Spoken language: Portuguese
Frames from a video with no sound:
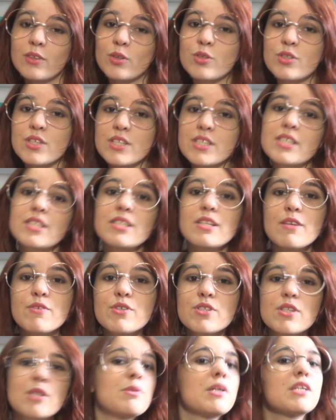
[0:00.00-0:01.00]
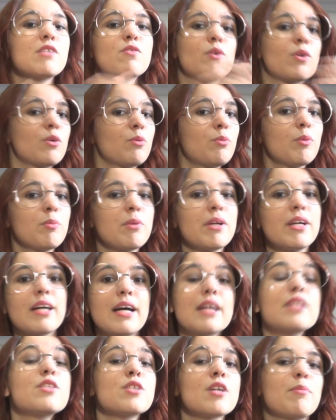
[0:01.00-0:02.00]
Todos esses livros também foram
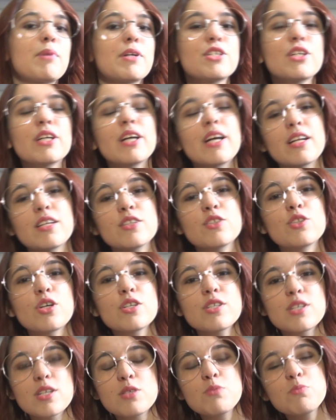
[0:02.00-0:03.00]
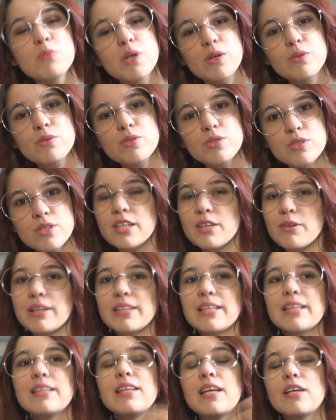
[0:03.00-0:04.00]
publicados para chegar às nossas mãos. Eu
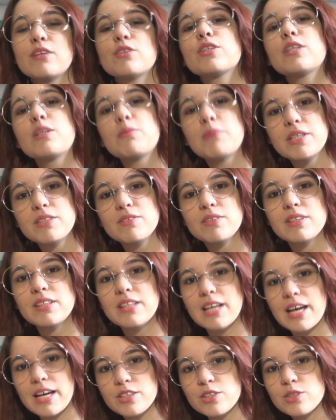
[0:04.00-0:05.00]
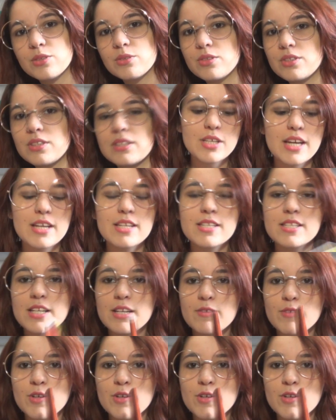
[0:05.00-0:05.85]
até tenho Os Animais Fantásticos, que é esse